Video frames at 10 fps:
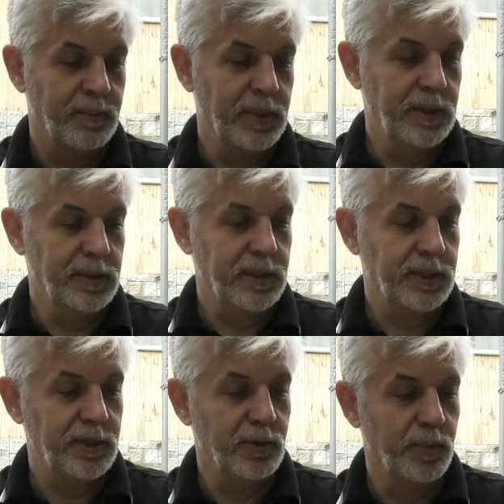Пыл
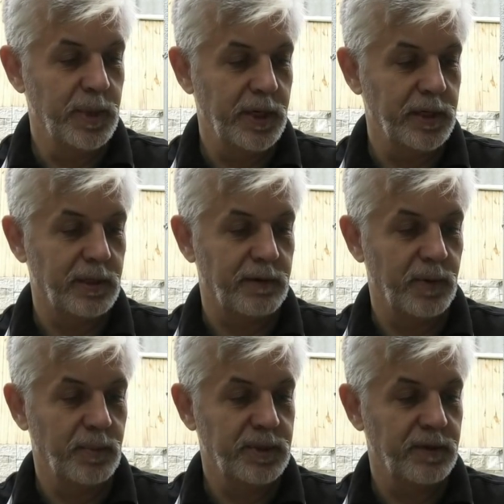наш не умерить,
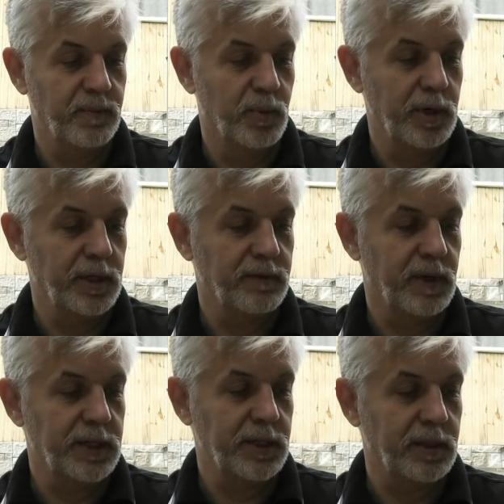рвемся в бой
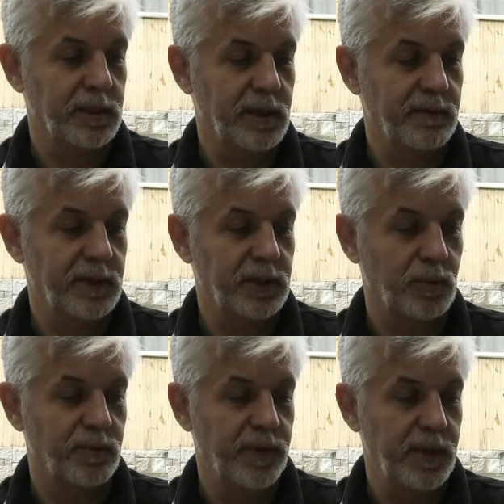отважно. Главное,
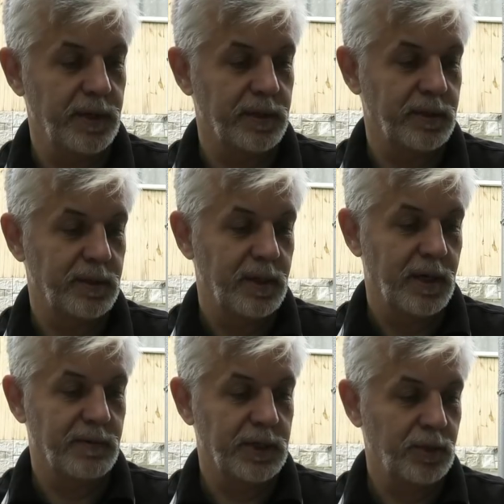чтоб верить,
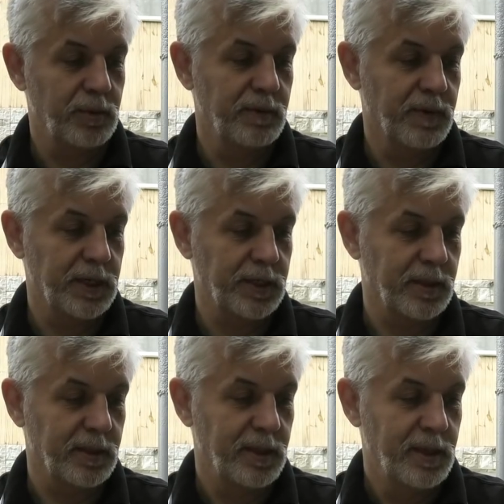а во что не
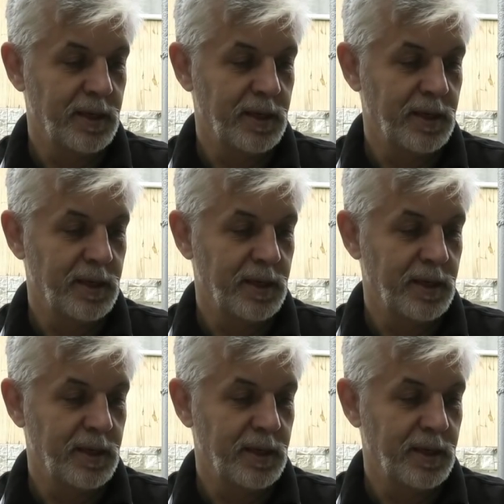важно.